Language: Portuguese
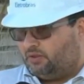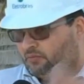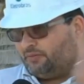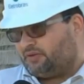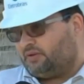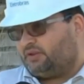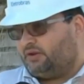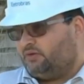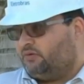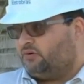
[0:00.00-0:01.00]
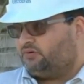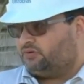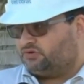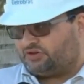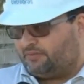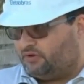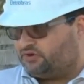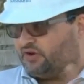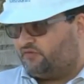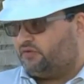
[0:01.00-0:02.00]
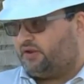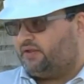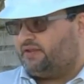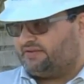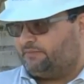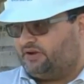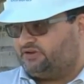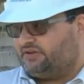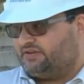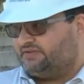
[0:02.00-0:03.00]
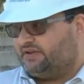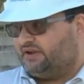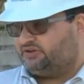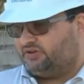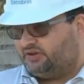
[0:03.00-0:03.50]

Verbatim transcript: No momento anterior, todos os trabalhadores já foram treinar nessa parte de eletricidade.